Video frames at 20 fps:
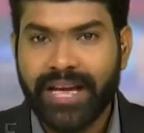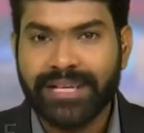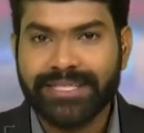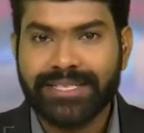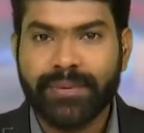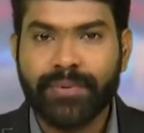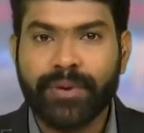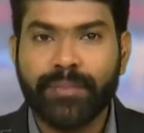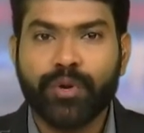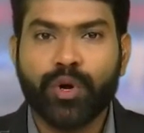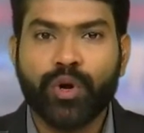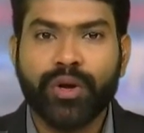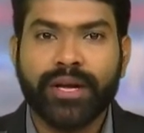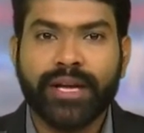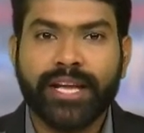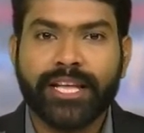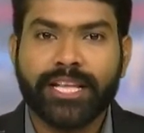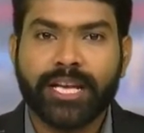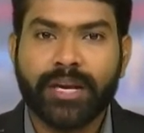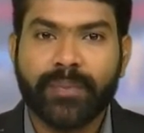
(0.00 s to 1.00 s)
ఆ సమయంలో
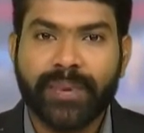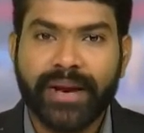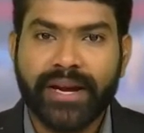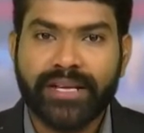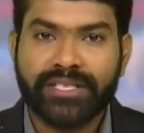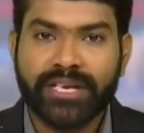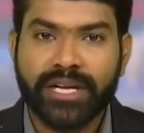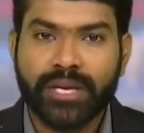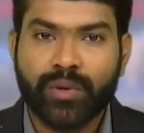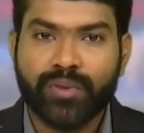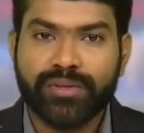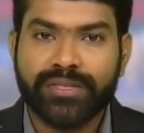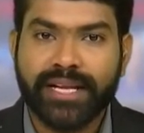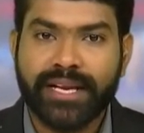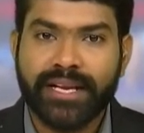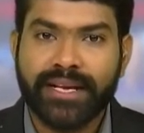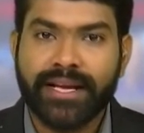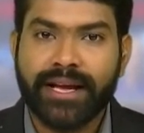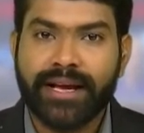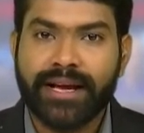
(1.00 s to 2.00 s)
ఇతర ప్రేక్షకులకు
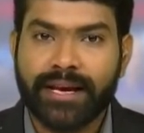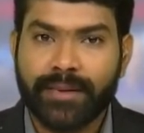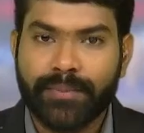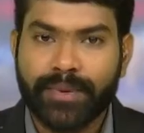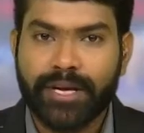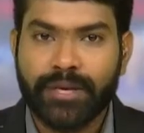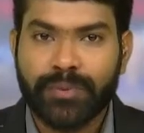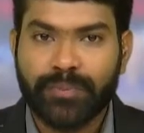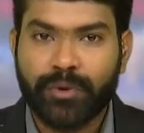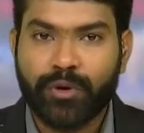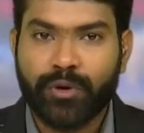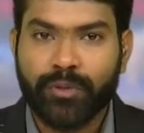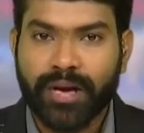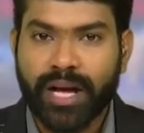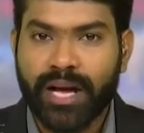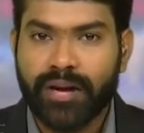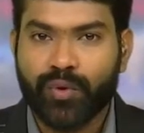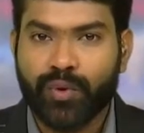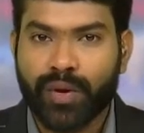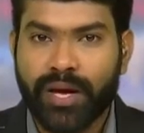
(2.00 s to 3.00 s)
సరిగ్గా కనపడకపోవడం
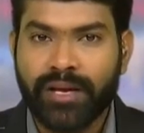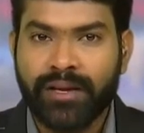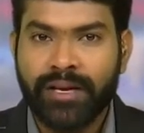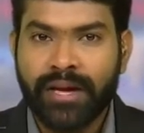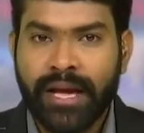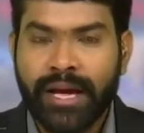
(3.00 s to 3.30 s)
కాకుండా